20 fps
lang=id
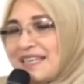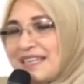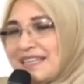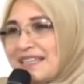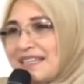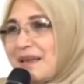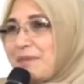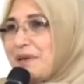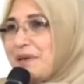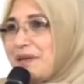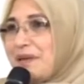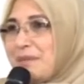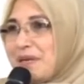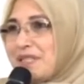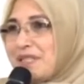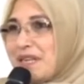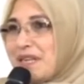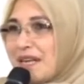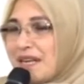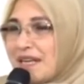Tetapi di
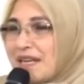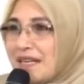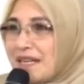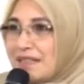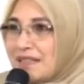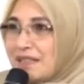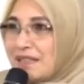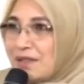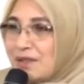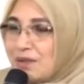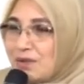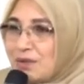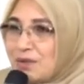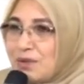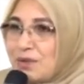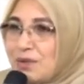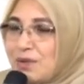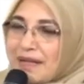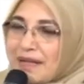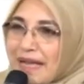masyarakat
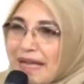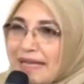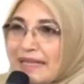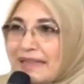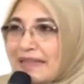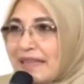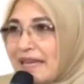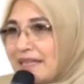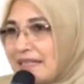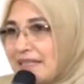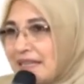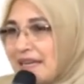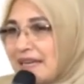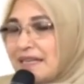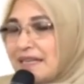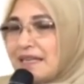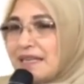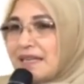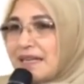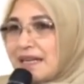tentu kaitannya
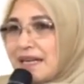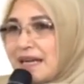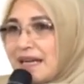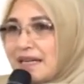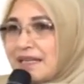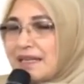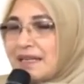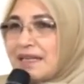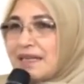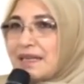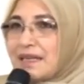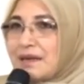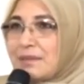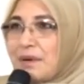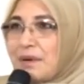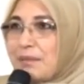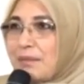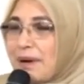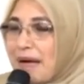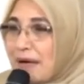dengan eh,
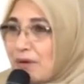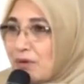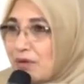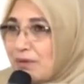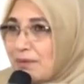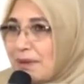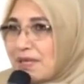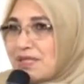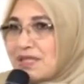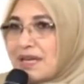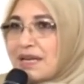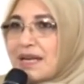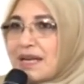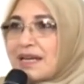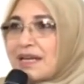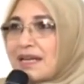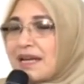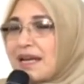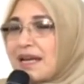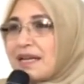membangun
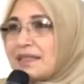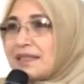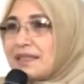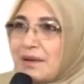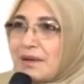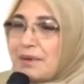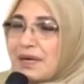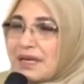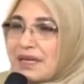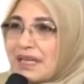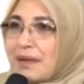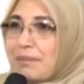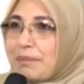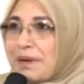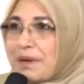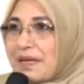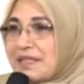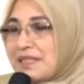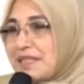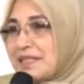masyarakat
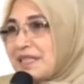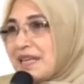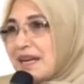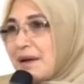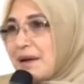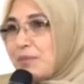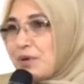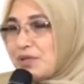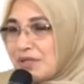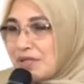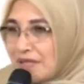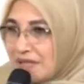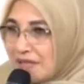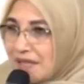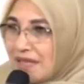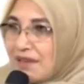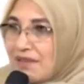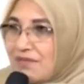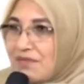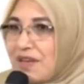berkiprah secara
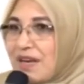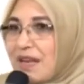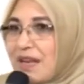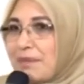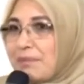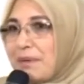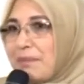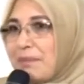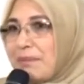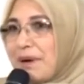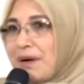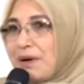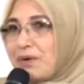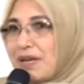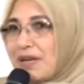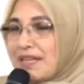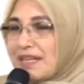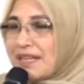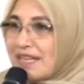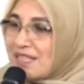positif dalam
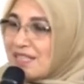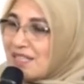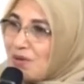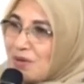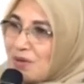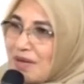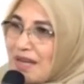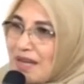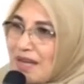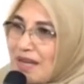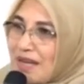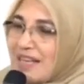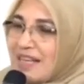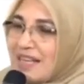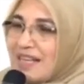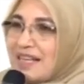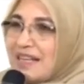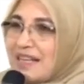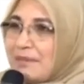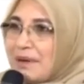pembangunan nasional
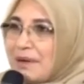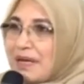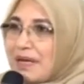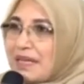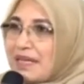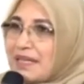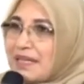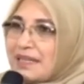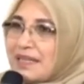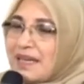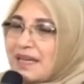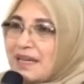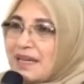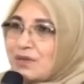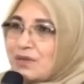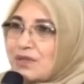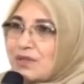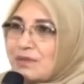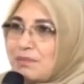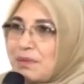maka kita
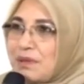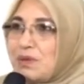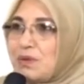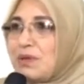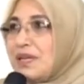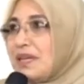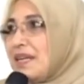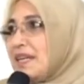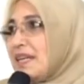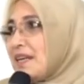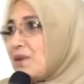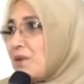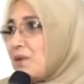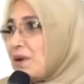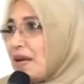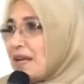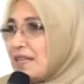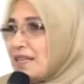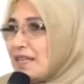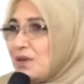harus peduli
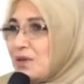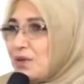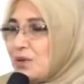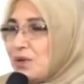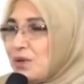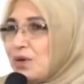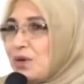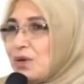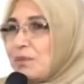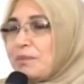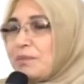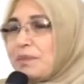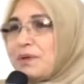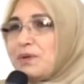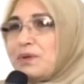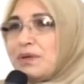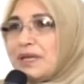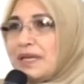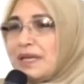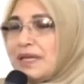lingkungan hidup,
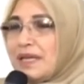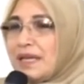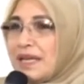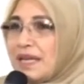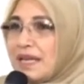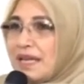peduli